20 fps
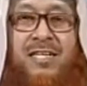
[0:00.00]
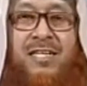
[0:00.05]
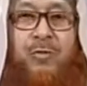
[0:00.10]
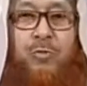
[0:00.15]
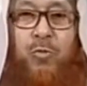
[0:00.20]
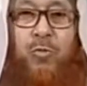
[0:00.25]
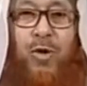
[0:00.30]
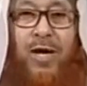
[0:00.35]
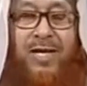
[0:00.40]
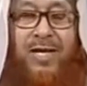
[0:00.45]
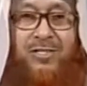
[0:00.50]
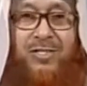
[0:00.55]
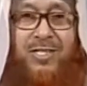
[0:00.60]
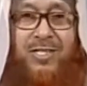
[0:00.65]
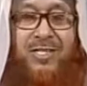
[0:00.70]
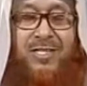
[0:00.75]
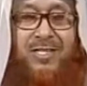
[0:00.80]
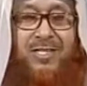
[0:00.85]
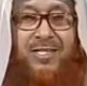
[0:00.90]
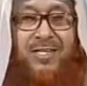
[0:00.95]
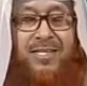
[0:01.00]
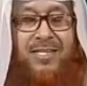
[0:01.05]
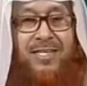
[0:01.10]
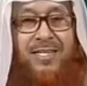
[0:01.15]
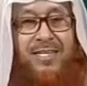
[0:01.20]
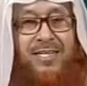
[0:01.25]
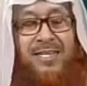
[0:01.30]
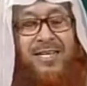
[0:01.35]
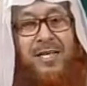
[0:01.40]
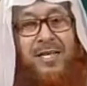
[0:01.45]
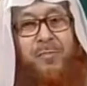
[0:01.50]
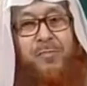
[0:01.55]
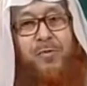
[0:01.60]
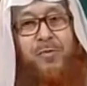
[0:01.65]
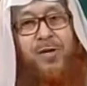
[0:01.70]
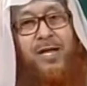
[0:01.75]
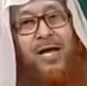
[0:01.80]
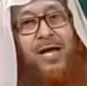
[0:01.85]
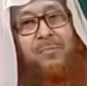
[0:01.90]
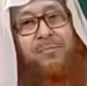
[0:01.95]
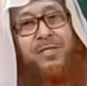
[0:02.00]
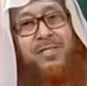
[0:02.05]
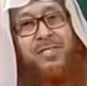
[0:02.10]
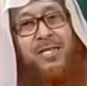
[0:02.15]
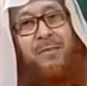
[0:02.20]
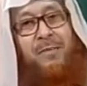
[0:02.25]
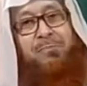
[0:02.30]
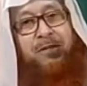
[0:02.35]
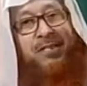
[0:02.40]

আল্লাহ ফিরলি সেখানে দোয়া আছে